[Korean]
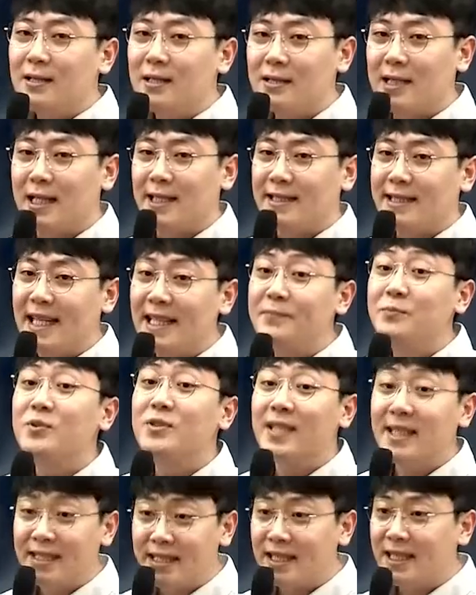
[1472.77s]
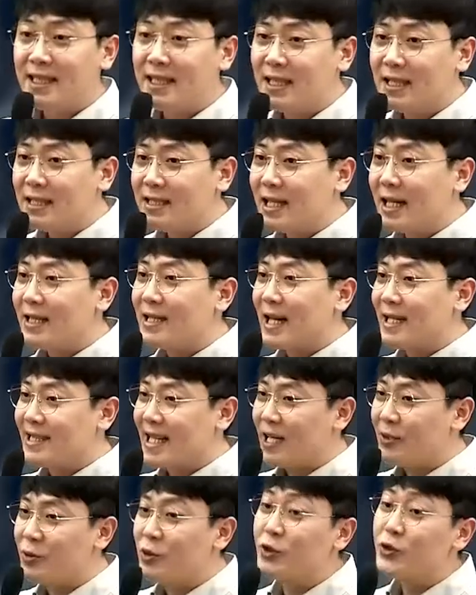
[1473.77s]
자기 셀프 테스트는 제가 다
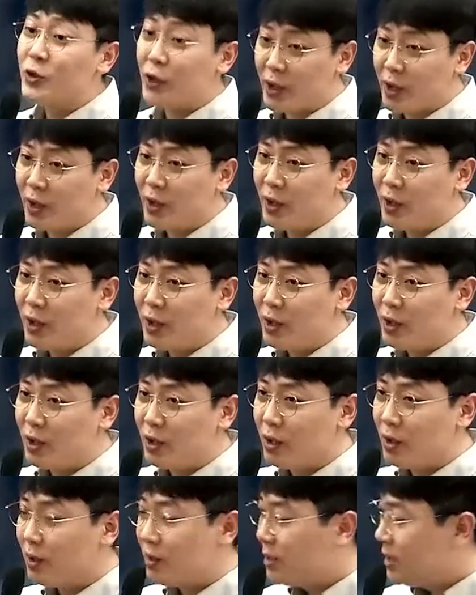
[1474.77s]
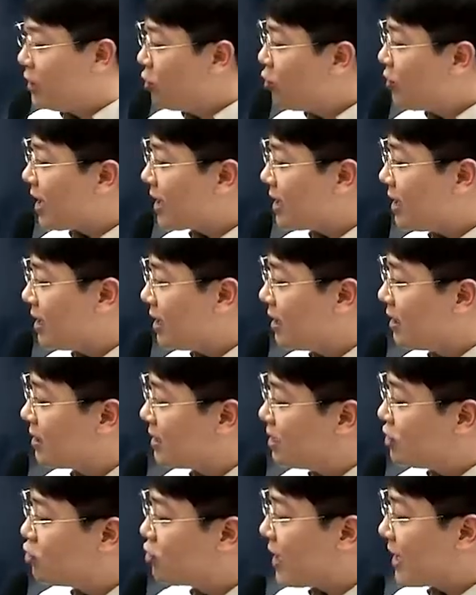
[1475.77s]
자료를 줘요. 어, 이론 강의,
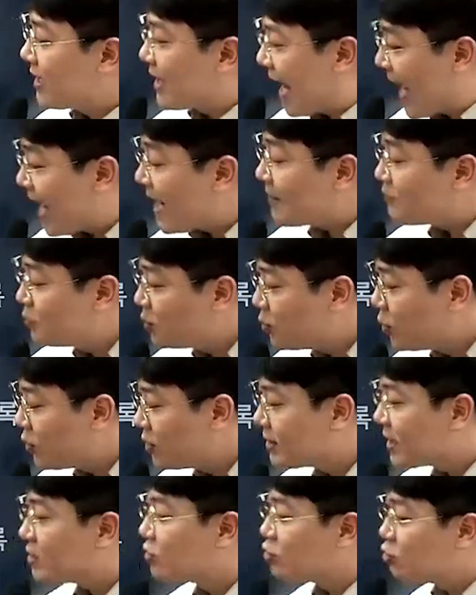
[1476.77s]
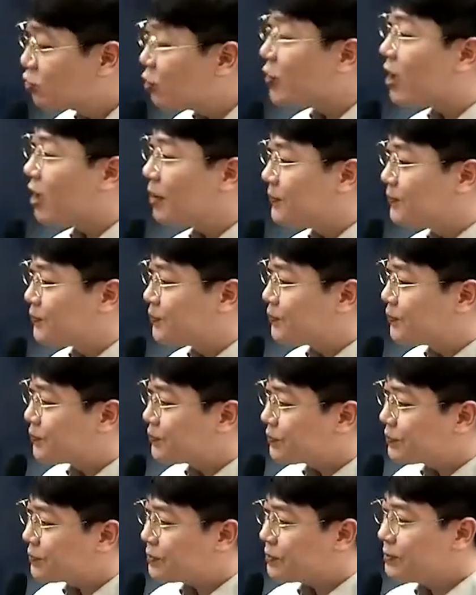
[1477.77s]
기출 강의 다 하프 모의고사 주고요.
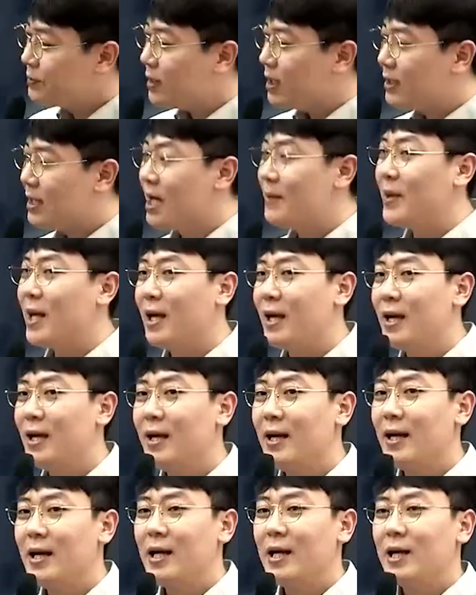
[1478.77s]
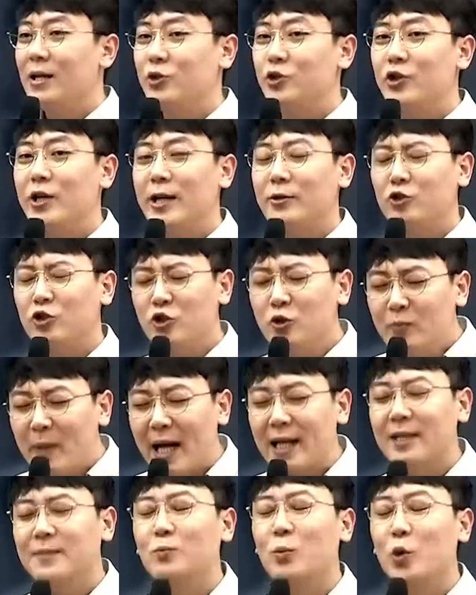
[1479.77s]
그다음에 뒤에
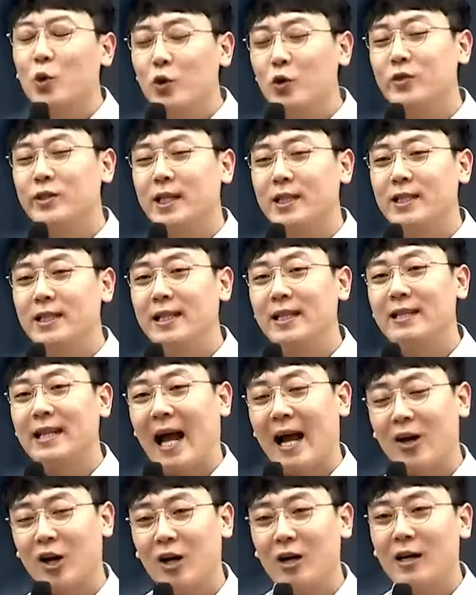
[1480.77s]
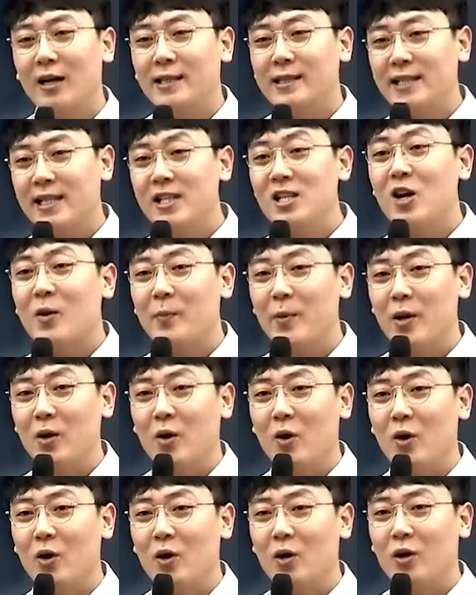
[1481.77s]
수많은 모의고사들이 다
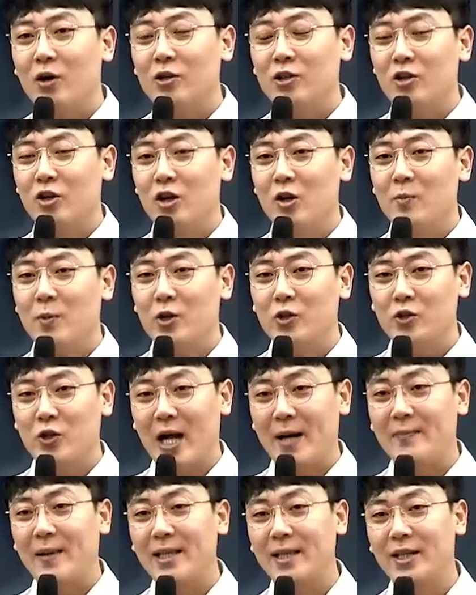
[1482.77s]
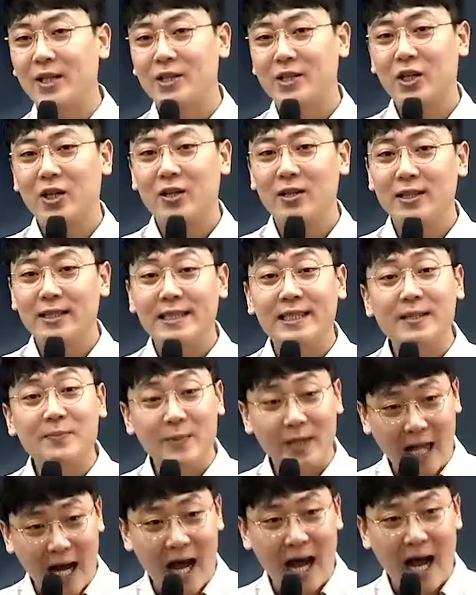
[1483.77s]
실력별로, 커리큘럼별로 쫙 만들어져
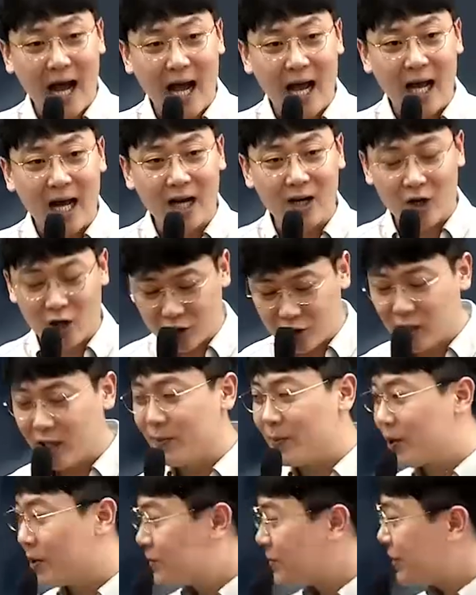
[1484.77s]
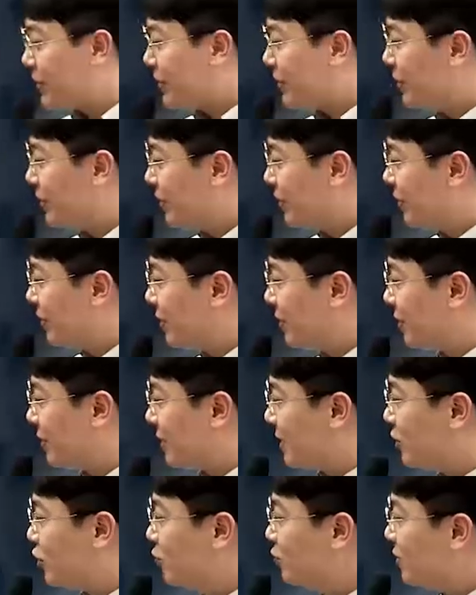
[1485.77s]
있습니다. 걱정할 필요 없어요. 어,
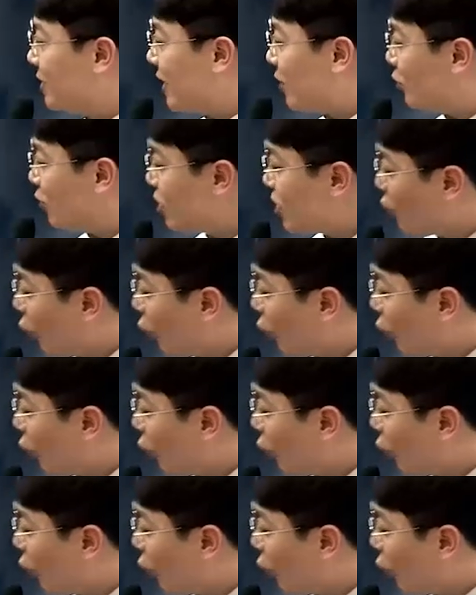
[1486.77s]
기출 문제로는